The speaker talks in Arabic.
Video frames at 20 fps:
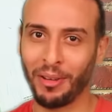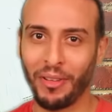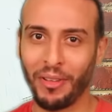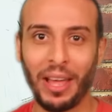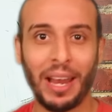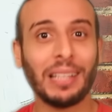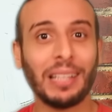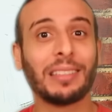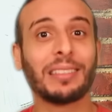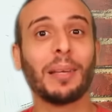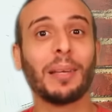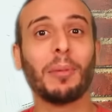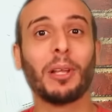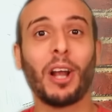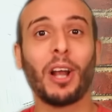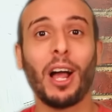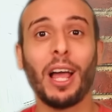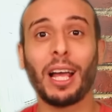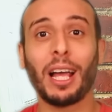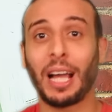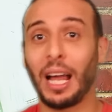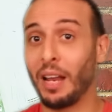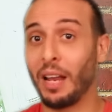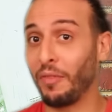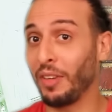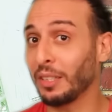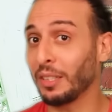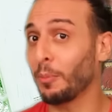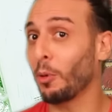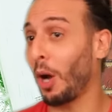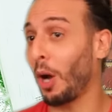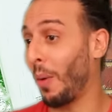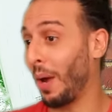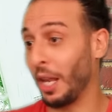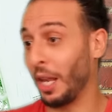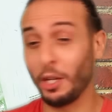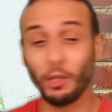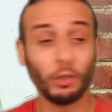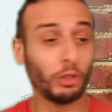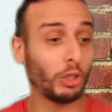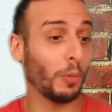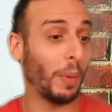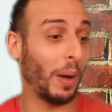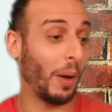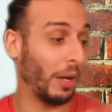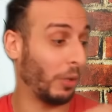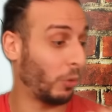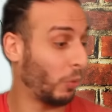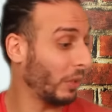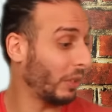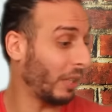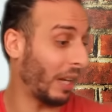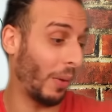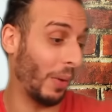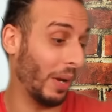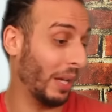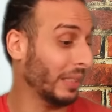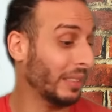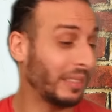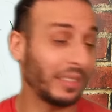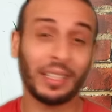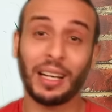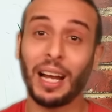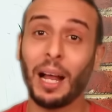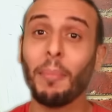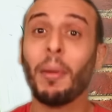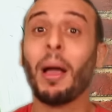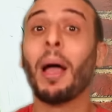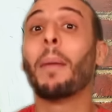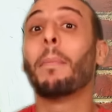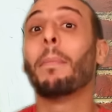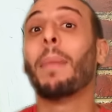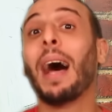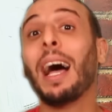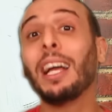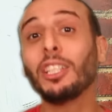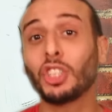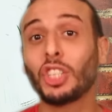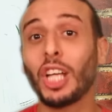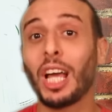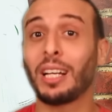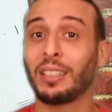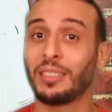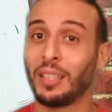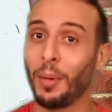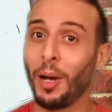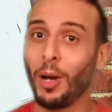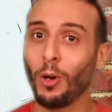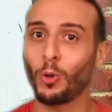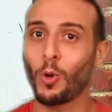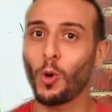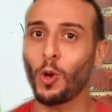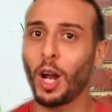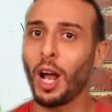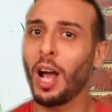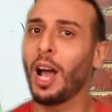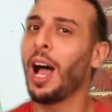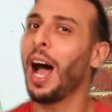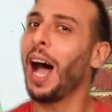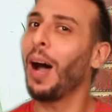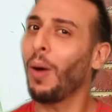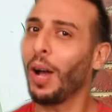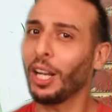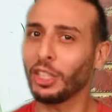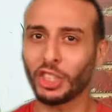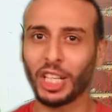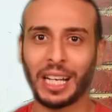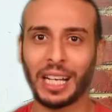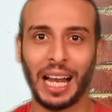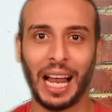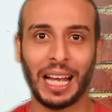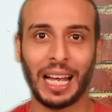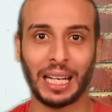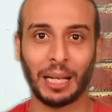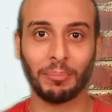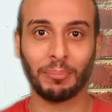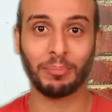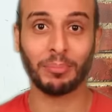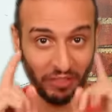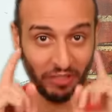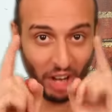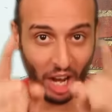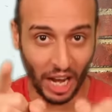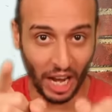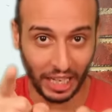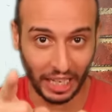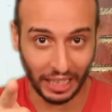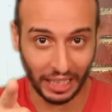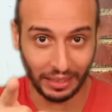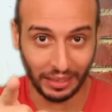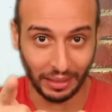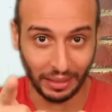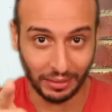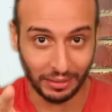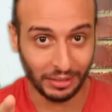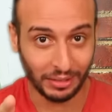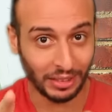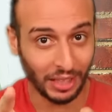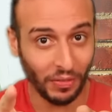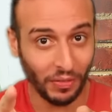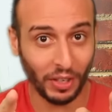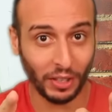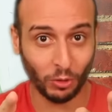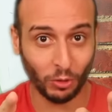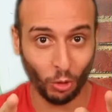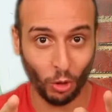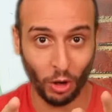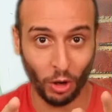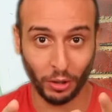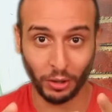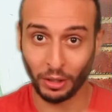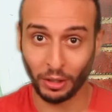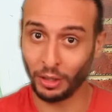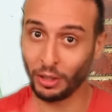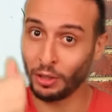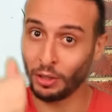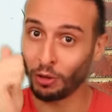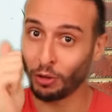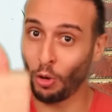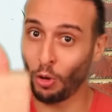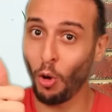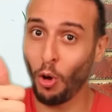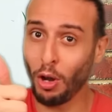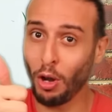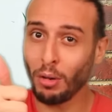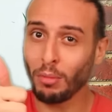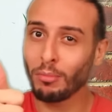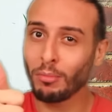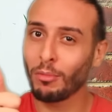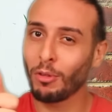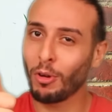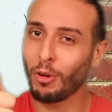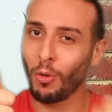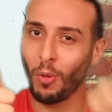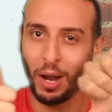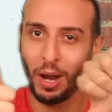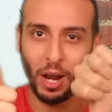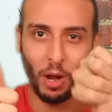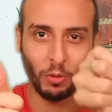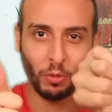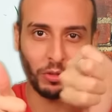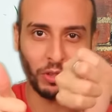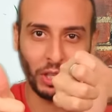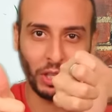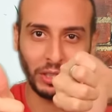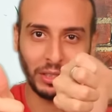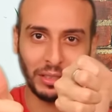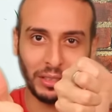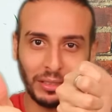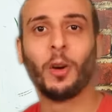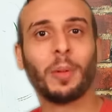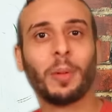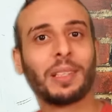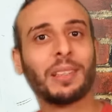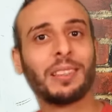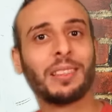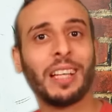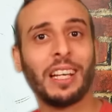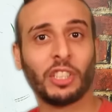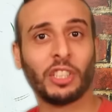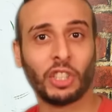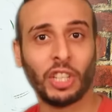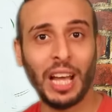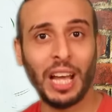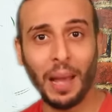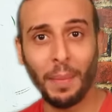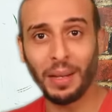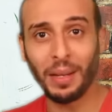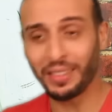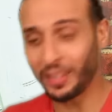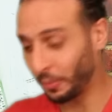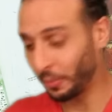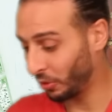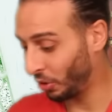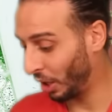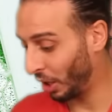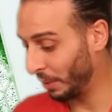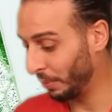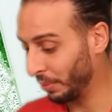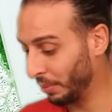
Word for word: فيا ريت تسيب لي رايك على فيسبوك او على يوتيوب او على تويتر او على انستجرام بهاشتاج صباحو كوره او هاشتاج الحكم في رايك انت صفقه تران جول ولا اوف سايد وما تنساش اعمل سبسكرايب